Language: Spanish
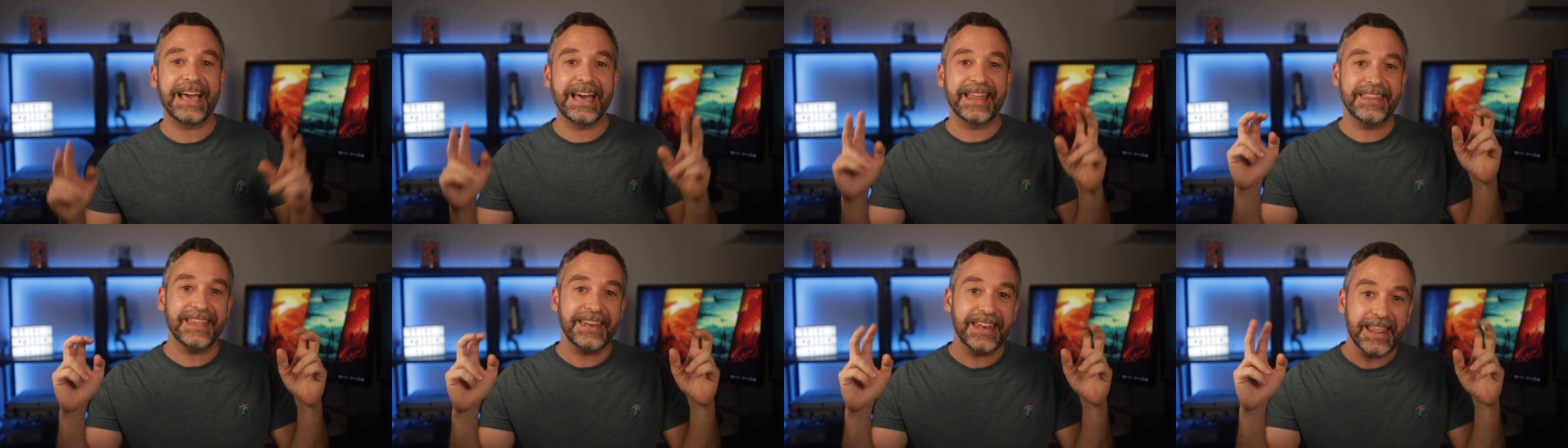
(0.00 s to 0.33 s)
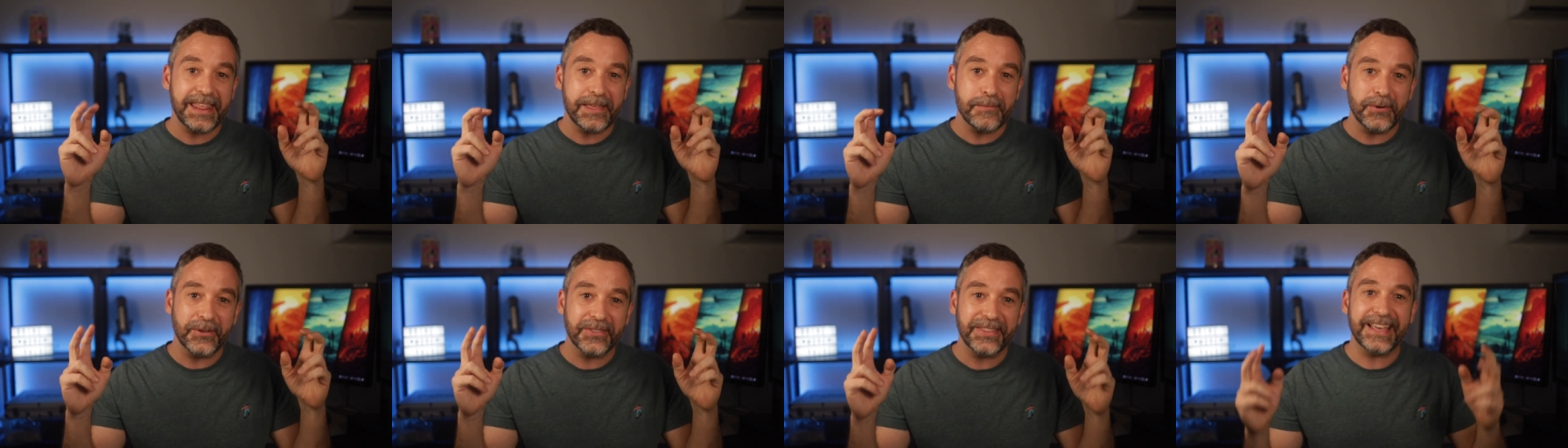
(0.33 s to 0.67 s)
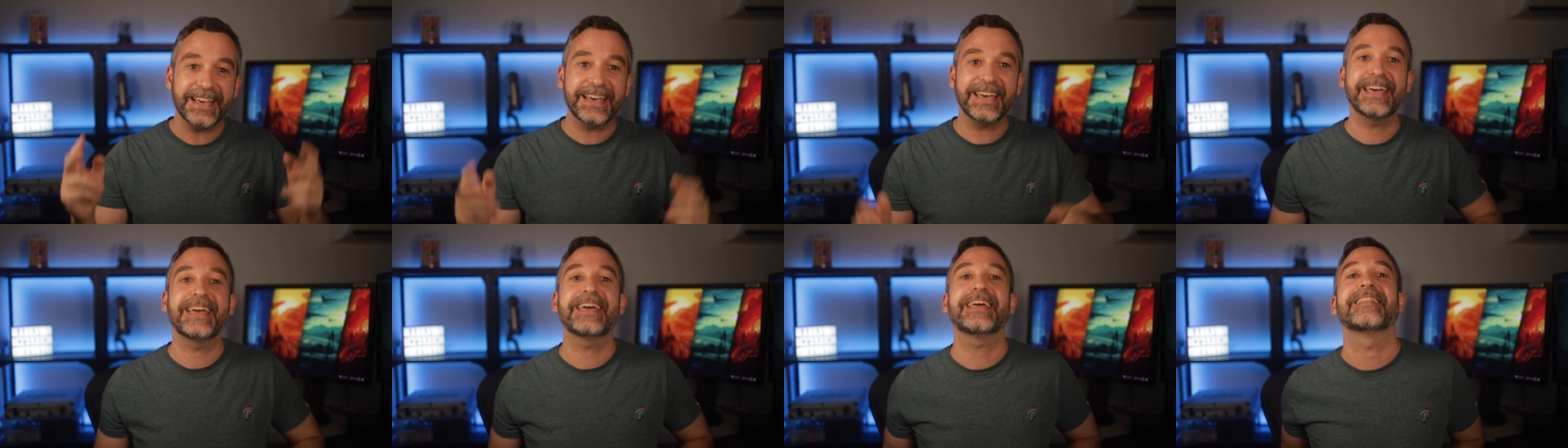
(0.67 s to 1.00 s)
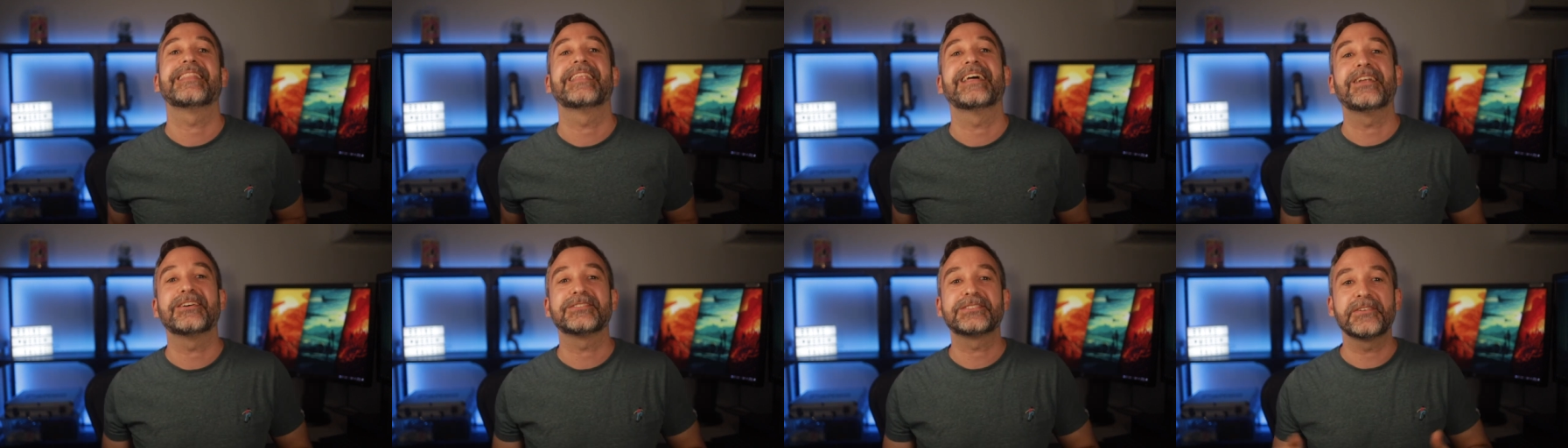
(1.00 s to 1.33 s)
cadena de montaje
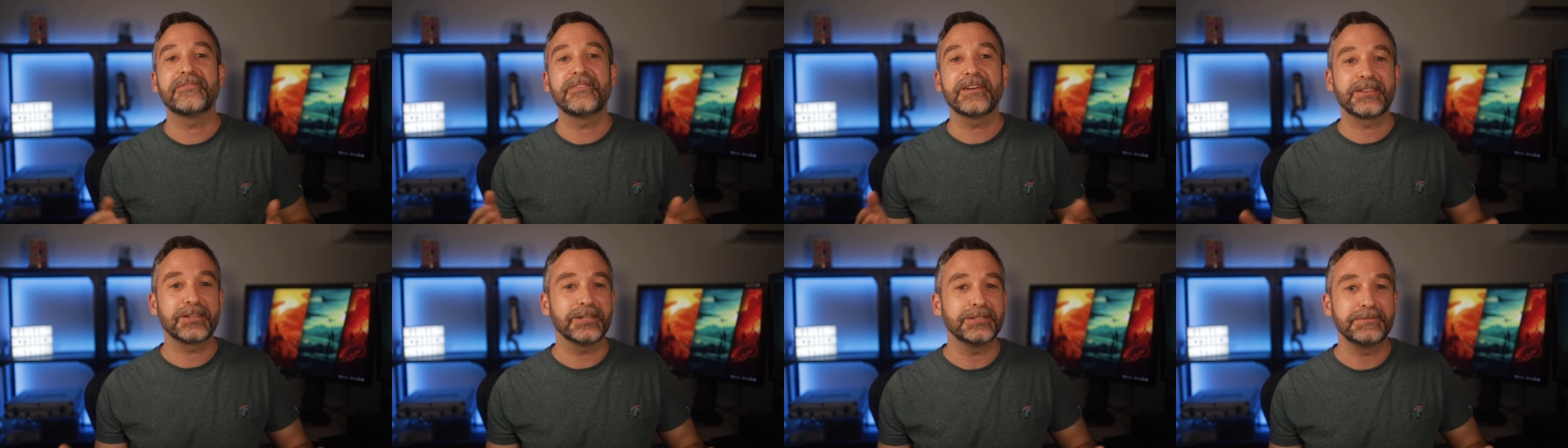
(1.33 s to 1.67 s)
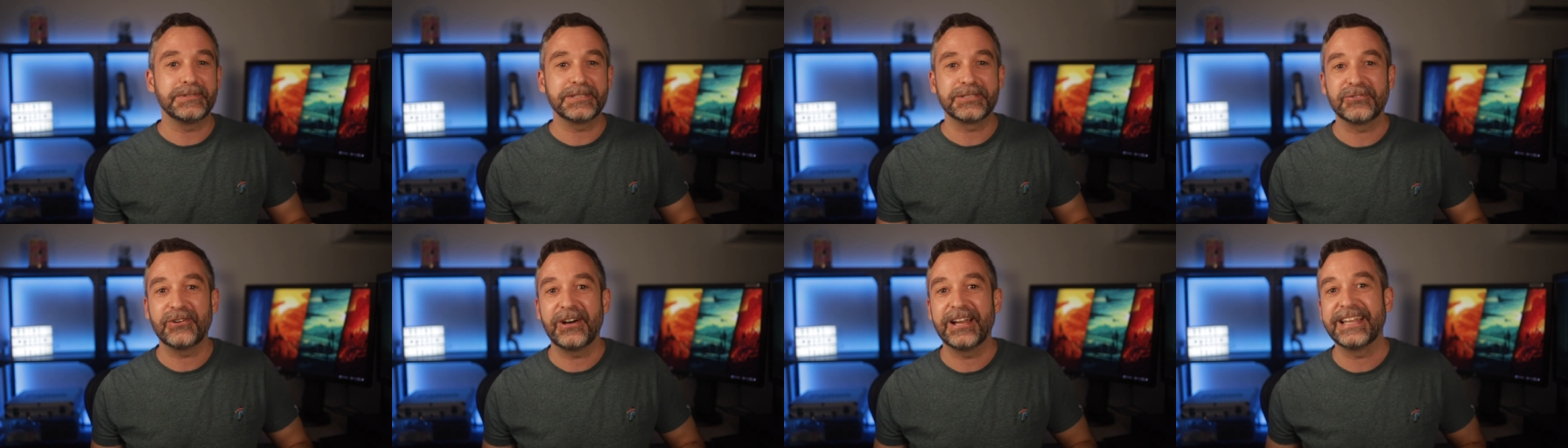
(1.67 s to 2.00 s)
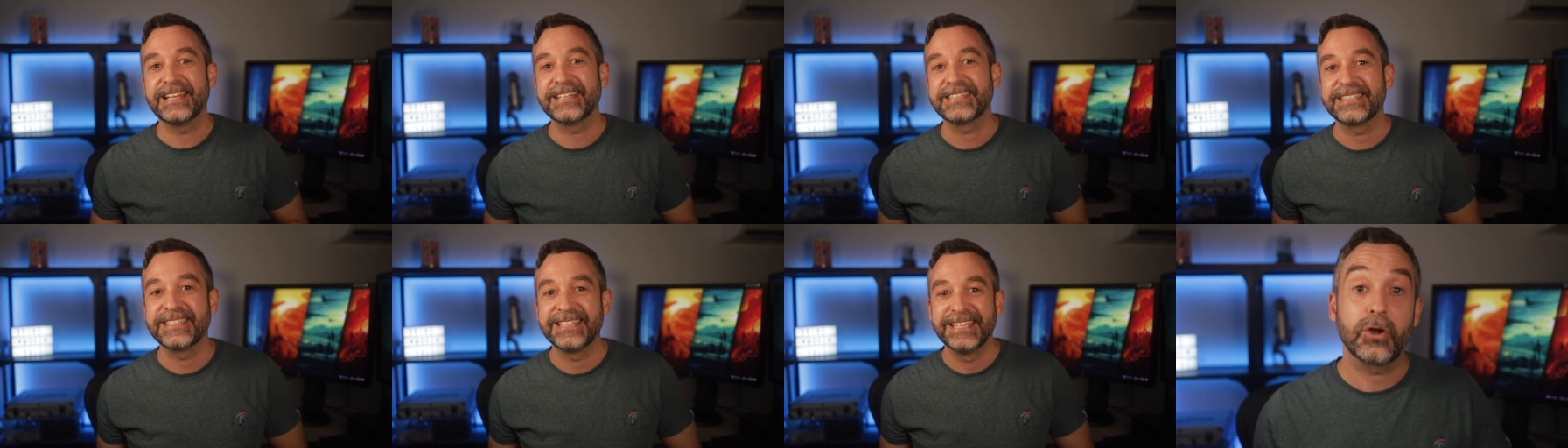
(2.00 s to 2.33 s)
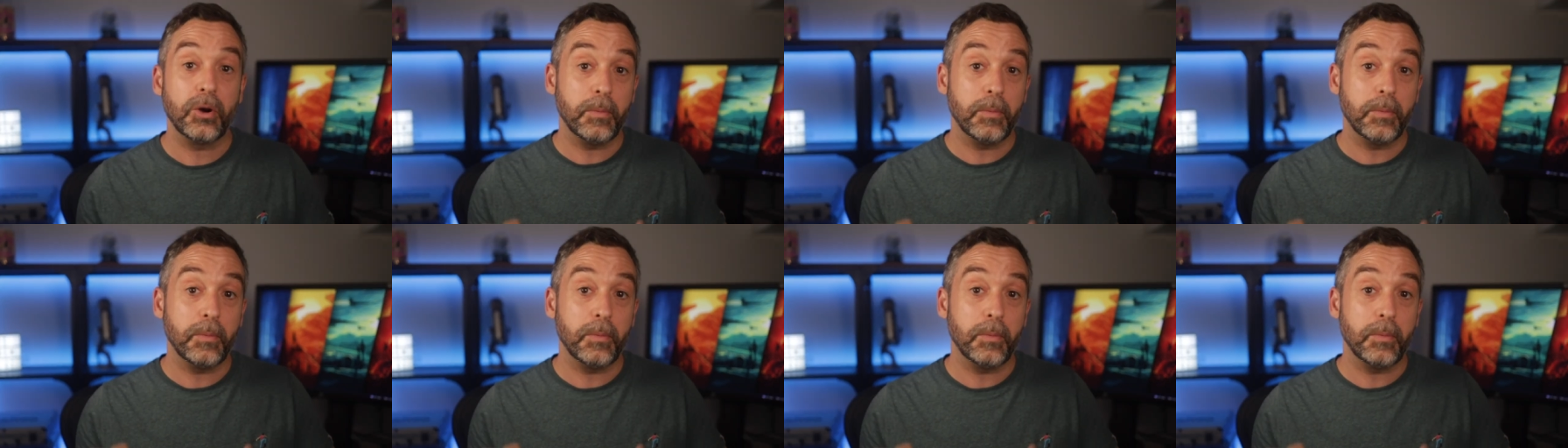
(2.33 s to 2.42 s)
de los efectos visuales.